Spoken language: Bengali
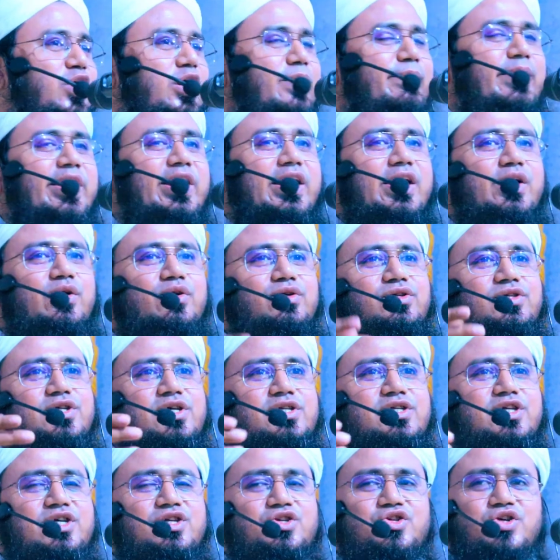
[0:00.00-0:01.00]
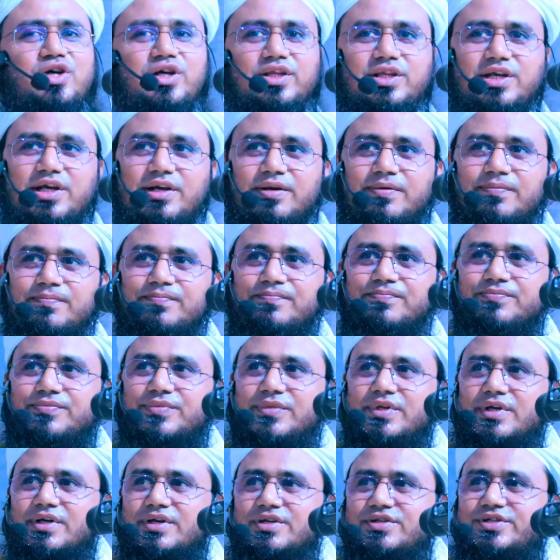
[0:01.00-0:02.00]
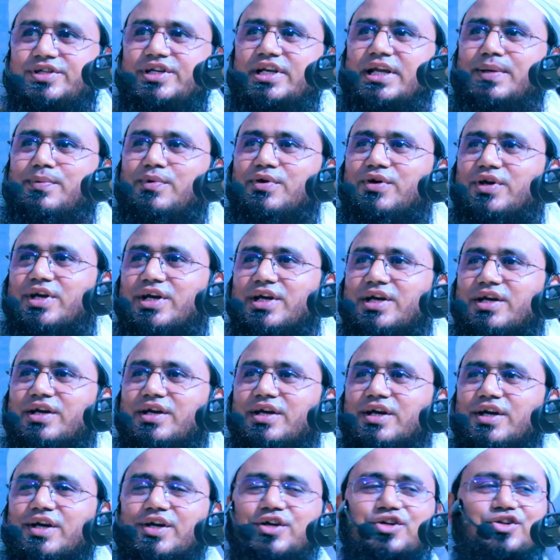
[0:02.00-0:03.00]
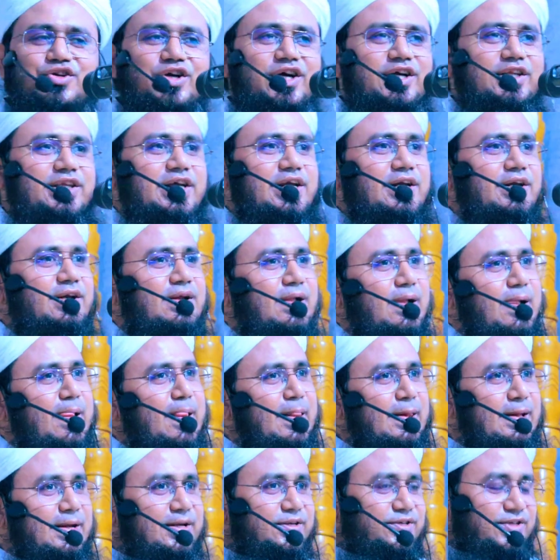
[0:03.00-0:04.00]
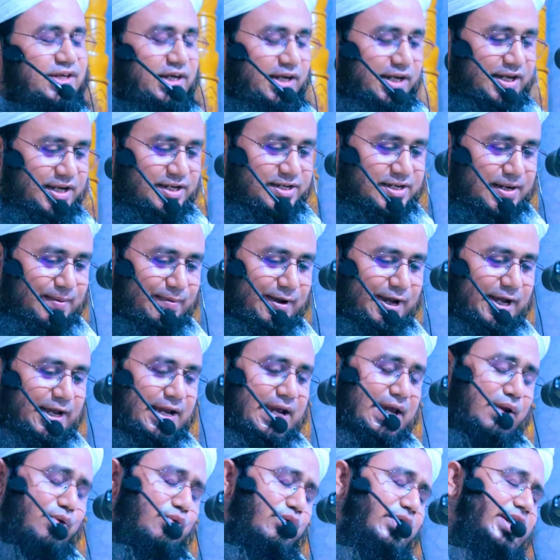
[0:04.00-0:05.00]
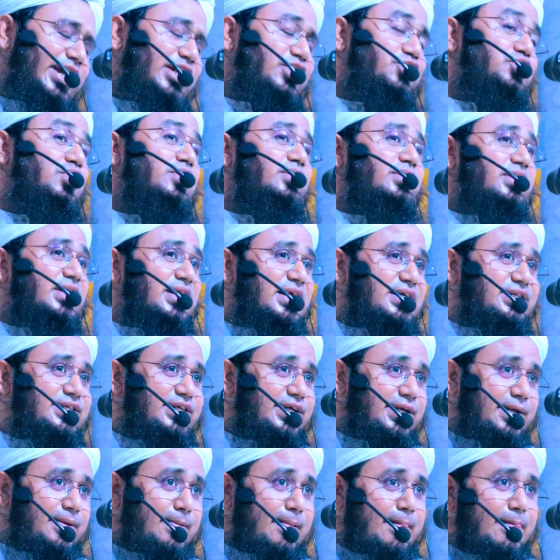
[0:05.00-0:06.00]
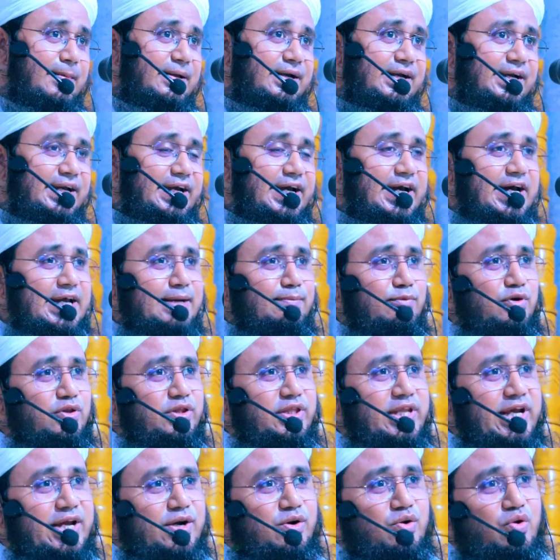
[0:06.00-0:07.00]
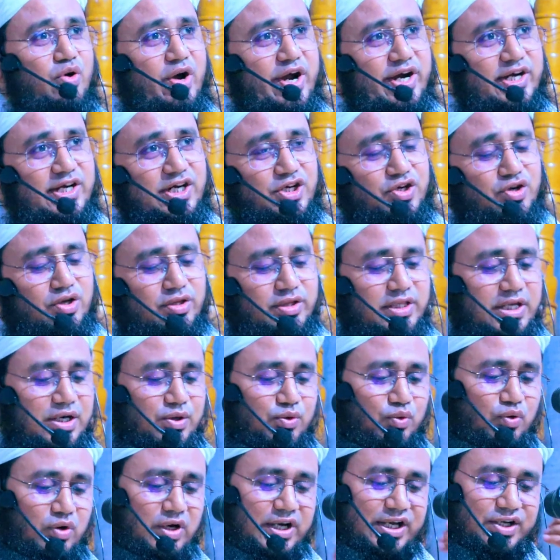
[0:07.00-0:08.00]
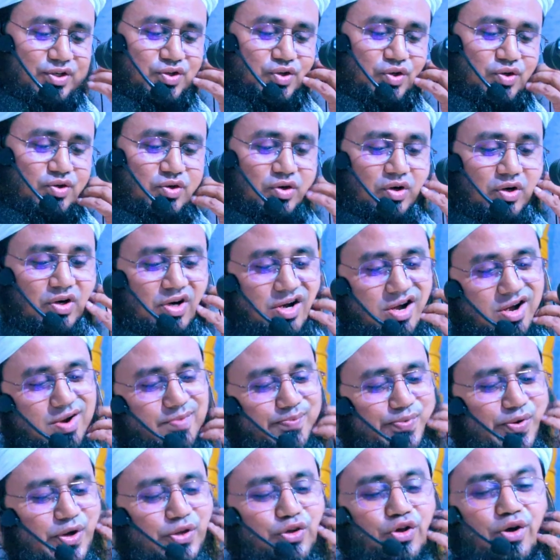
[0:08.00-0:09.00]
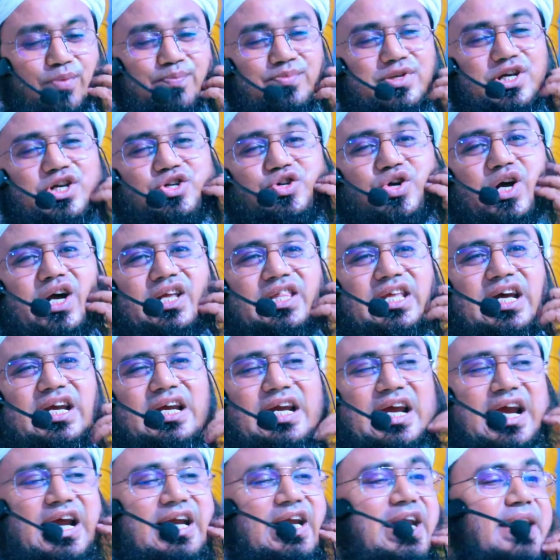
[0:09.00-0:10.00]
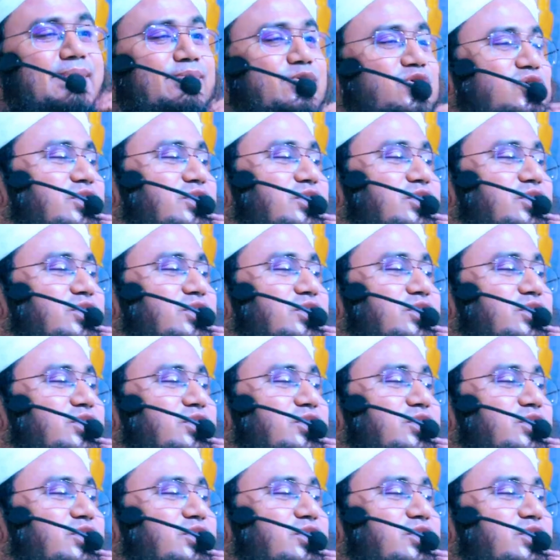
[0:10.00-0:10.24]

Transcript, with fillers: নয় ভাগে হচ্ছে জিন শয়তান জিন এবং কি শয়তান সেই হিসেবে এর অনেক সন্তান আছে এর মধ্যে নয়টি সন্তান উল্লেখযোগ্য প্রথম যে শয়তান এর নাম